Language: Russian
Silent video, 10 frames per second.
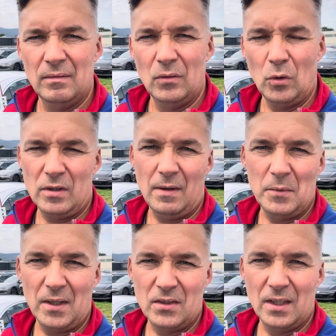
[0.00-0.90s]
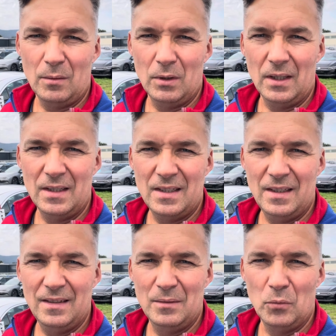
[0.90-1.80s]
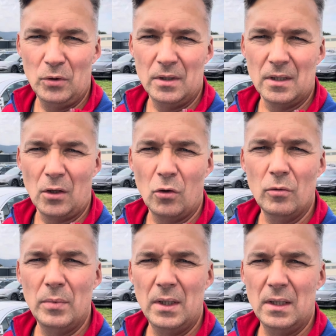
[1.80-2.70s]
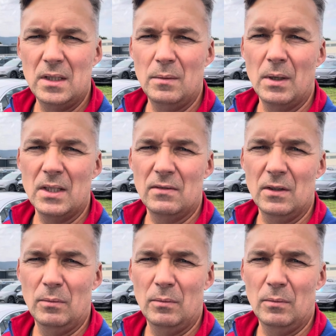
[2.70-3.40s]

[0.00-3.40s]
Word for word: Ну а с вами, как всегда, был Алексей. Будьте здоровы, берегите себя и своих